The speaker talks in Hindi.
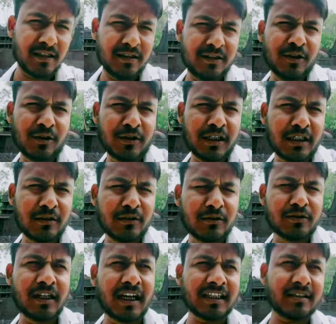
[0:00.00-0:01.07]
जो कि
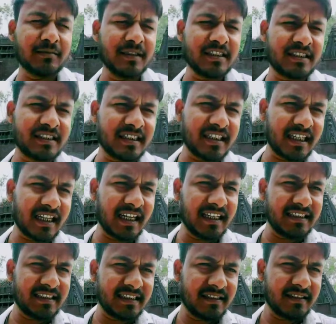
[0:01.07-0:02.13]
गुजरात में स्थित है गाइस